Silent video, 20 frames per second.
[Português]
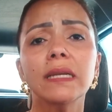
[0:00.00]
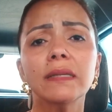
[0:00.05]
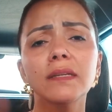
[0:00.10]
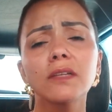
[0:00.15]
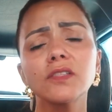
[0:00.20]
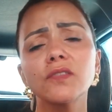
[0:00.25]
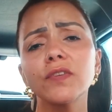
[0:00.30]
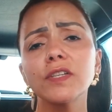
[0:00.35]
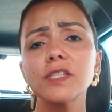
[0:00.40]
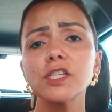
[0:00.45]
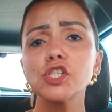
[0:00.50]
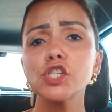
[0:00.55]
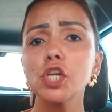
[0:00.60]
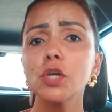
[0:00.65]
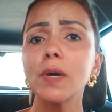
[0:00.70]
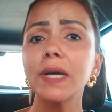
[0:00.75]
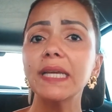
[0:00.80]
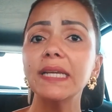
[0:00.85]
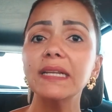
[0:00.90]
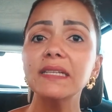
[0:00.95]
Então, se você
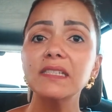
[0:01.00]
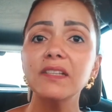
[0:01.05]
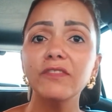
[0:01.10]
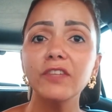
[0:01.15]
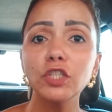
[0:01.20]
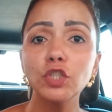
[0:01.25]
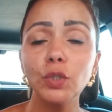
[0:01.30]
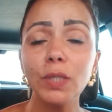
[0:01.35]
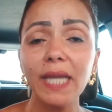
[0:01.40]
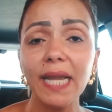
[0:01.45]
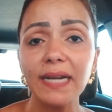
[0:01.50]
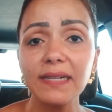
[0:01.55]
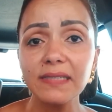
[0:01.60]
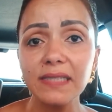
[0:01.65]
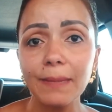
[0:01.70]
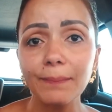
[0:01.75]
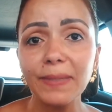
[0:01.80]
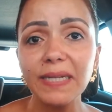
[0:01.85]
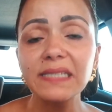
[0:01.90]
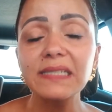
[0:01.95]
chegou aqui nesse vídeo e quer
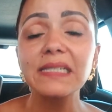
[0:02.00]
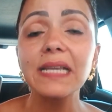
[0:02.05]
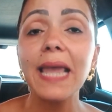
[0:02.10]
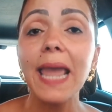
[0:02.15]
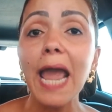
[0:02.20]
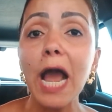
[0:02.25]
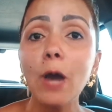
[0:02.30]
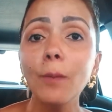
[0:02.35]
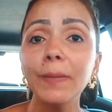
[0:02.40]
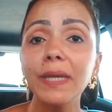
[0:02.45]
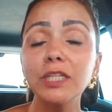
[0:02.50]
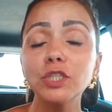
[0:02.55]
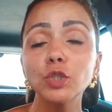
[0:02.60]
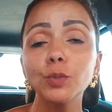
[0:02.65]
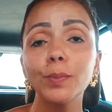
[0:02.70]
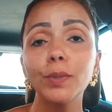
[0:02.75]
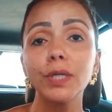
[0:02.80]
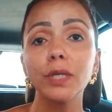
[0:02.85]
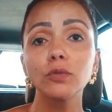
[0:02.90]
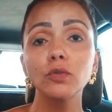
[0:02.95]
saber se
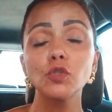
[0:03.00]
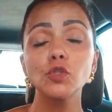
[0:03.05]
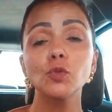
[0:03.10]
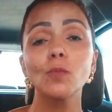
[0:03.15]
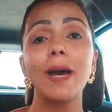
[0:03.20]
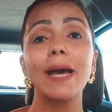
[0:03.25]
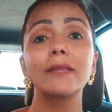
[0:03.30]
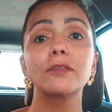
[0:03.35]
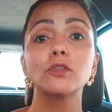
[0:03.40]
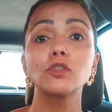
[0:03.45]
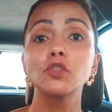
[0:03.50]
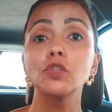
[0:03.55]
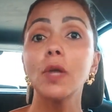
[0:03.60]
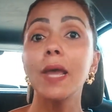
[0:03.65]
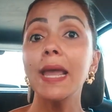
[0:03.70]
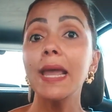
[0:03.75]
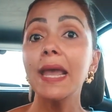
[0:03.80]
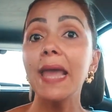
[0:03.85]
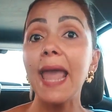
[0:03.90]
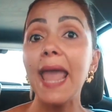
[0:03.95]
realmente o porão dos quadros
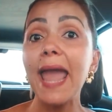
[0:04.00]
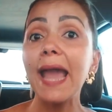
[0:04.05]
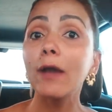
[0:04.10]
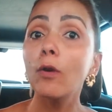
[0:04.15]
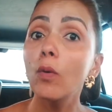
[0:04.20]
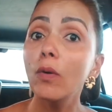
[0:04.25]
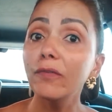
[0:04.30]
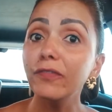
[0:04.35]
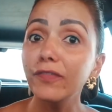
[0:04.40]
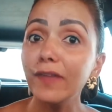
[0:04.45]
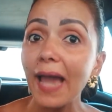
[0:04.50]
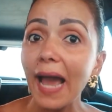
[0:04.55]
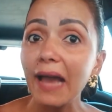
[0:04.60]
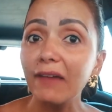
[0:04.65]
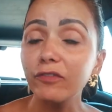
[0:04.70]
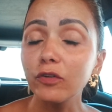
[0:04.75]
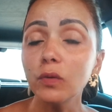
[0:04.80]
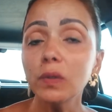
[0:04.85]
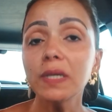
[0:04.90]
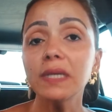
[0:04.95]
é
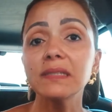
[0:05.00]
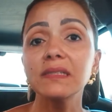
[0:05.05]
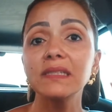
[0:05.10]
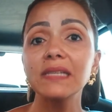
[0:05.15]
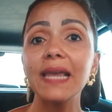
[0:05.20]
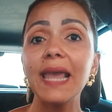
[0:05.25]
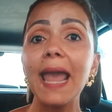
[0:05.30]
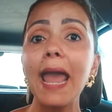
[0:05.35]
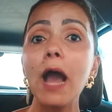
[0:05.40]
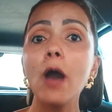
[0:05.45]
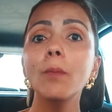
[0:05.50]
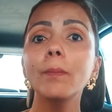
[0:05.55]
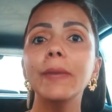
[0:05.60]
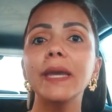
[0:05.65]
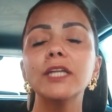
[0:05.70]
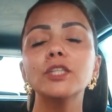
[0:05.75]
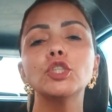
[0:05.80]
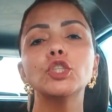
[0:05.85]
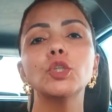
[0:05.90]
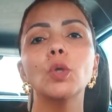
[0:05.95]
confiável, se
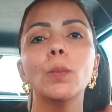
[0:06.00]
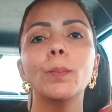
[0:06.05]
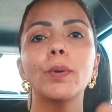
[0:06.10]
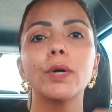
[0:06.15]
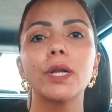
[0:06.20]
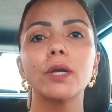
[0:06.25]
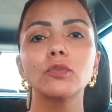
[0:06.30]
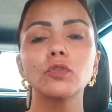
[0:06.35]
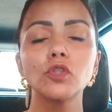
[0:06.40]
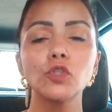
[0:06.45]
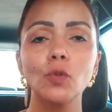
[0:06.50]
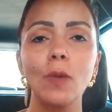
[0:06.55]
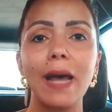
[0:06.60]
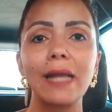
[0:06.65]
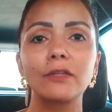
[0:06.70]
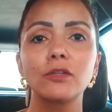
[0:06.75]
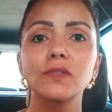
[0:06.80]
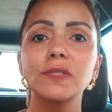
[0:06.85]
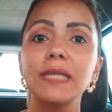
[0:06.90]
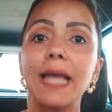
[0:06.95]
realmente o porão dos
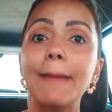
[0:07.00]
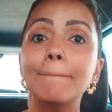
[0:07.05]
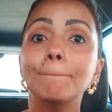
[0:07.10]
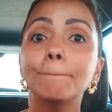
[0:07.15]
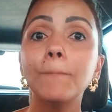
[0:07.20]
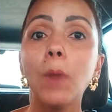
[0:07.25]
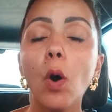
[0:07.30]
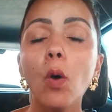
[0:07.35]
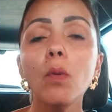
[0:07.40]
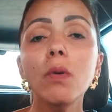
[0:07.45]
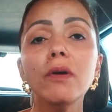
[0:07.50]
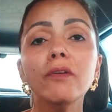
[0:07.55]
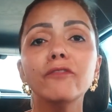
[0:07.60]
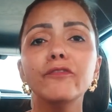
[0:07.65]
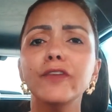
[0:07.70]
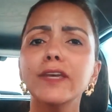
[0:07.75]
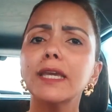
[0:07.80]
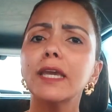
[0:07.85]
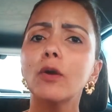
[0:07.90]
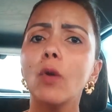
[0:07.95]
quadros é bom,
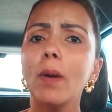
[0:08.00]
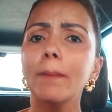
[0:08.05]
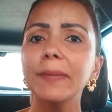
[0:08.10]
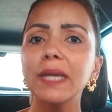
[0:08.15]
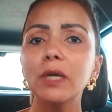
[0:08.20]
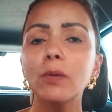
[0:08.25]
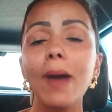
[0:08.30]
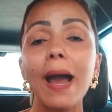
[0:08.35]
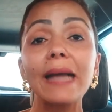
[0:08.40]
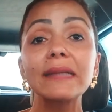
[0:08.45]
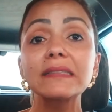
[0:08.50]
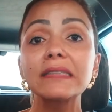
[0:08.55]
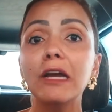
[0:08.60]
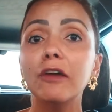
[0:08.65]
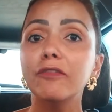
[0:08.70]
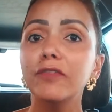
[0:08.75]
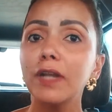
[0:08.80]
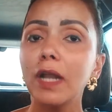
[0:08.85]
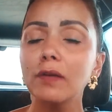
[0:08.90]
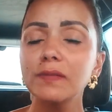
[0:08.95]
fique comigo
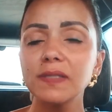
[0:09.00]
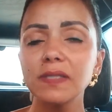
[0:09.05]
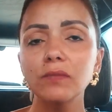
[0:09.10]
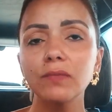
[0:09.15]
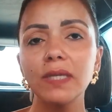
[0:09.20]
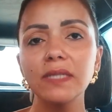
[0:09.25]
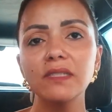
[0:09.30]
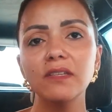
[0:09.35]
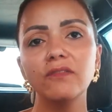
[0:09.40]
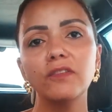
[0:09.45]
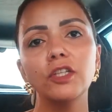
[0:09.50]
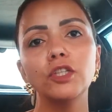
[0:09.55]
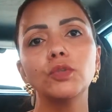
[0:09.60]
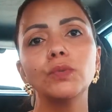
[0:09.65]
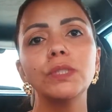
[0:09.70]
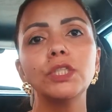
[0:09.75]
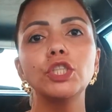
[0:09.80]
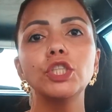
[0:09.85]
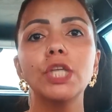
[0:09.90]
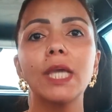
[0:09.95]
até o finalzinho desse
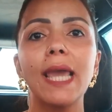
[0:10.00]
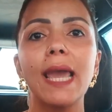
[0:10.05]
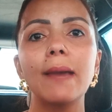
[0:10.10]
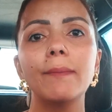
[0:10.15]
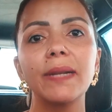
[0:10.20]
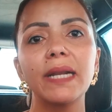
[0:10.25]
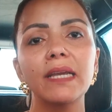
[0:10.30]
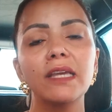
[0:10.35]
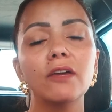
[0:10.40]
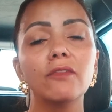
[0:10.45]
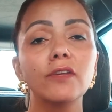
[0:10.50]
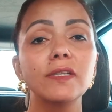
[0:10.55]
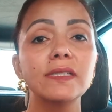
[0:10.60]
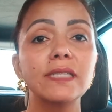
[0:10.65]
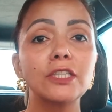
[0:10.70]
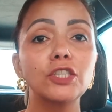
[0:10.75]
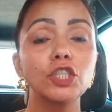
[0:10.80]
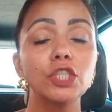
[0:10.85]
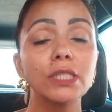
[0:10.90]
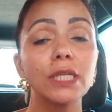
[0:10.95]
vídeo e te quebra aí, eu vou
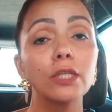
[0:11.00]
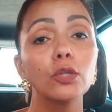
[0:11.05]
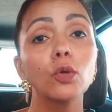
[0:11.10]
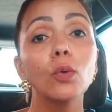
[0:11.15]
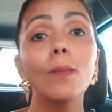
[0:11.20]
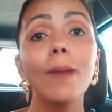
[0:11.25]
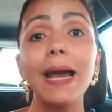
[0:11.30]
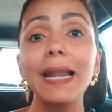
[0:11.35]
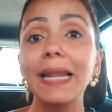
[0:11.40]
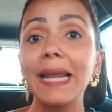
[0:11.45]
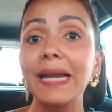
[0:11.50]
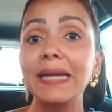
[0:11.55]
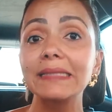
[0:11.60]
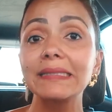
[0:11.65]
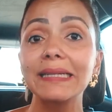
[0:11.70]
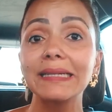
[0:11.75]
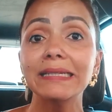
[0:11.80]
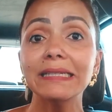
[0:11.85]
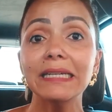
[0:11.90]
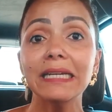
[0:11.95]
estar te dando um
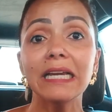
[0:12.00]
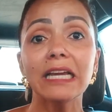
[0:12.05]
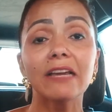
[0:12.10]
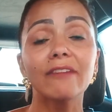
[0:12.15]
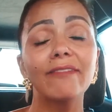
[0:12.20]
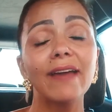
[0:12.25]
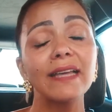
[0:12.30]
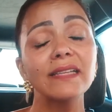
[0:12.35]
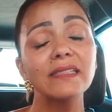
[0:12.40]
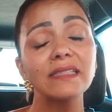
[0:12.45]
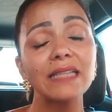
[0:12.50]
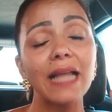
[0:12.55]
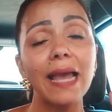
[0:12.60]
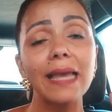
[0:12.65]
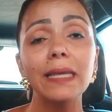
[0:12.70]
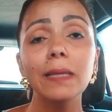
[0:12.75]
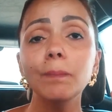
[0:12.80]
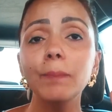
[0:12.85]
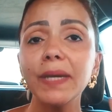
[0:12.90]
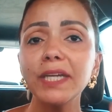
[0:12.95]
alerta que vai
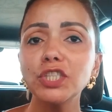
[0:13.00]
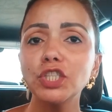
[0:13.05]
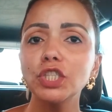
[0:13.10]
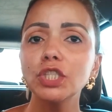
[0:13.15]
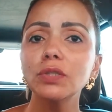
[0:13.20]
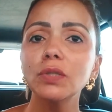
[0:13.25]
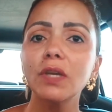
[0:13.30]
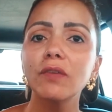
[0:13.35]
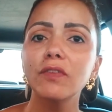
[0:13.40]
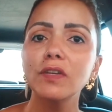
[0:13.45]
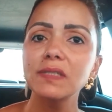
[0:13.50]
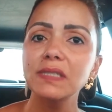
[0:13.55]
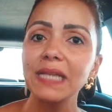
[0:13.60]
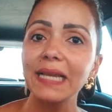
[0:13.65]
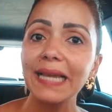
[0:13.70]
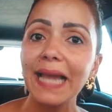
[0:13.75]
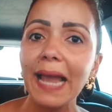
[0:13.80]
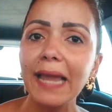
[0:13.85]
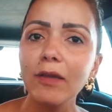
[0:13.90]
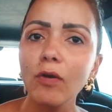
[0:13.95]
estar impedindo que
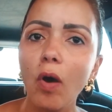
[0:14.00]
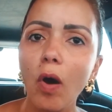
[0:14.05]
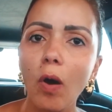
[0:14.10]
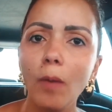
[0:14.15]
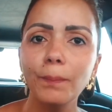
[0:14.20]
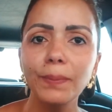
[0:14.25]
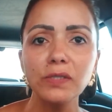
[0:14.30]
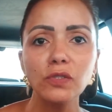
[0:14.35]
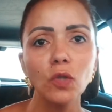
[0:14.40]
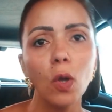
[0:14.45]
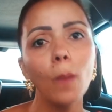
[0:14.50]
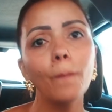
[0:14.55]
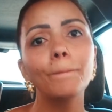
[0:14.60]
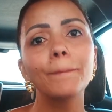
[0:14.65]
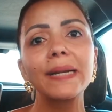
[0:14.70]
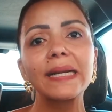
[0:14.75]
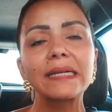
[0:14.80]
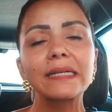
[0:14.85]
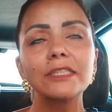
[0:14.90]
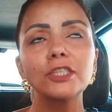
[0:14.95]
você caia em golpes ou
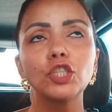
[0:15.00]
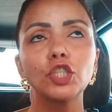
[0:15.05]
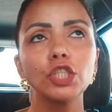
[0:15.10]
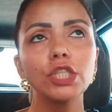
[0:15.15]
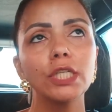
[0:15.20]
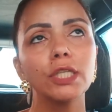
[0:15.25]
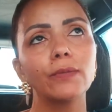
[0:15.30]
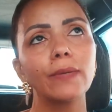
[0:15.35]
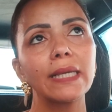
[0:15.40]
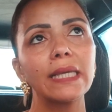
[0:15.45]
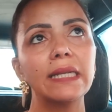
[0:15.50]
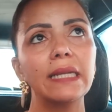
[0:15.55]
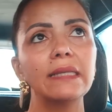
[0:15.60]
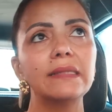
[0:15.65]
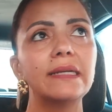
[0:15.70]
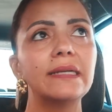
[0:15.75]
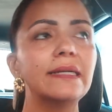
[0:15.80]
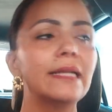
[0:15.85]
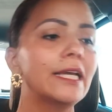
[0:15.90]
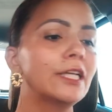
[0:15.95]
perca dinheiro aqui na
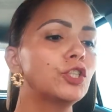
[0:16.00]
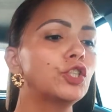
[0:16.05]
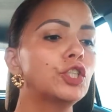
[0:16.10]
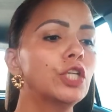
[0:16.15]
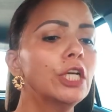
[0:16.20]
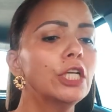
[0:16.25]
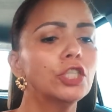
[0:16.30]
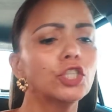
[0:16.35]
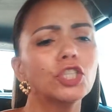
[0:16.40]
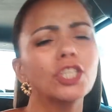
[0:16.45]
internet.